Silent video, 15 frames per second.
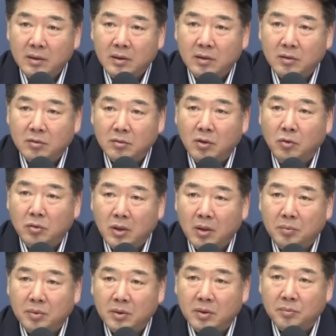음, 우리가
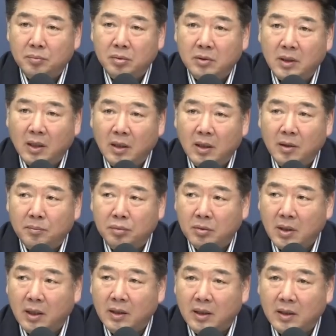부르는 부타,
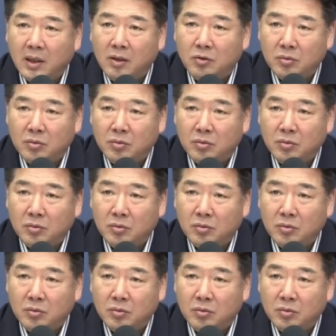북한 이탈